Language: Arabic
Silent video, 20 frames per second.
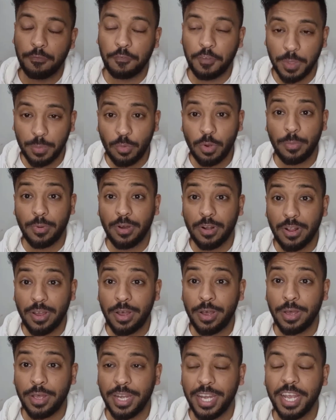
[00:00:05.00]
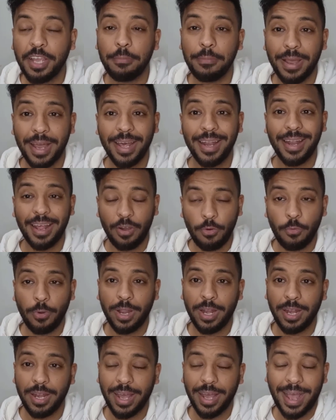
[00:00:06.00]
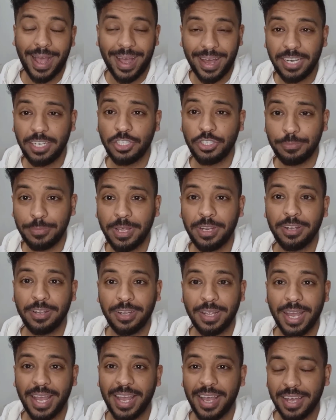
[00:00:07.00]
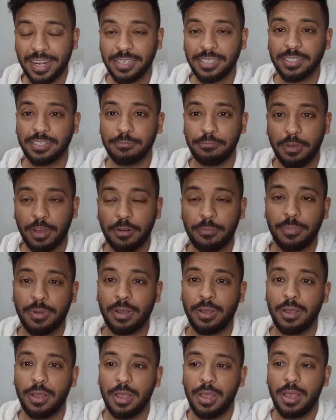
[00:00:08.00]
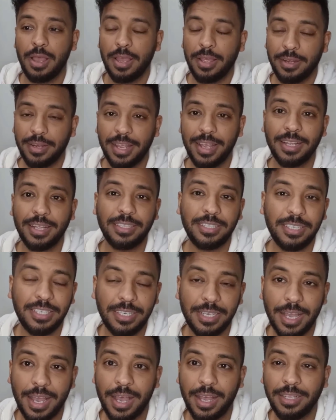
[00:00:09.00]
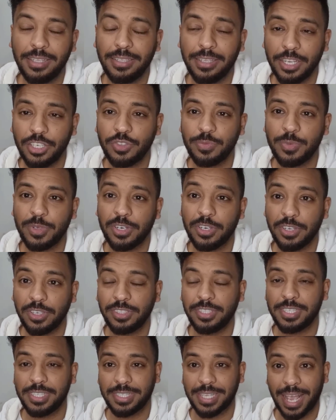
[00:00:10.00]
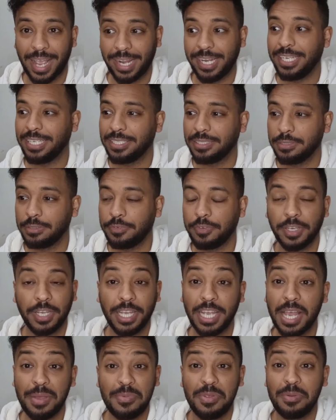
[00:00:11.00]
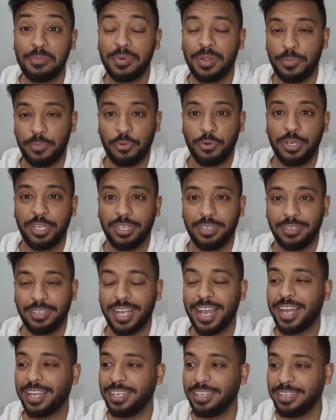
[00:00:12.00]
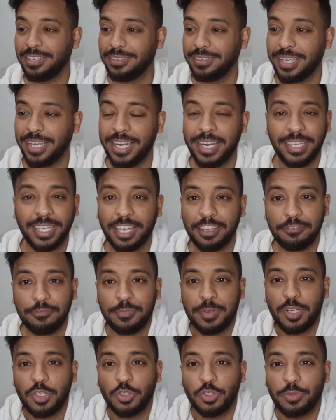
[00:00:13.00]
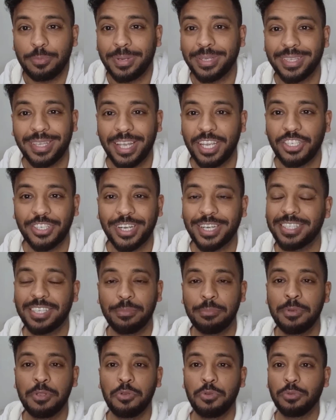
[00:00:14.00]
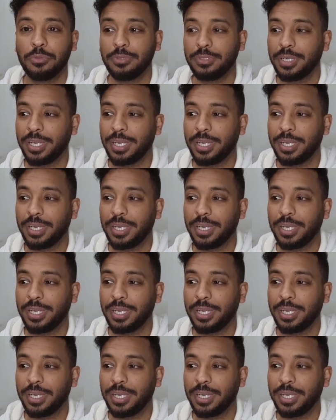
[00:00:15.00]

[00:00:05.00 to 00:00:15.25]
في مباراة نجمها الأول علي جمل حارس مرمى نادي النجم الرياضي الساحلي في غياب البلبولي يعني اللي تخاف منه ما تلاقيش أحسن منه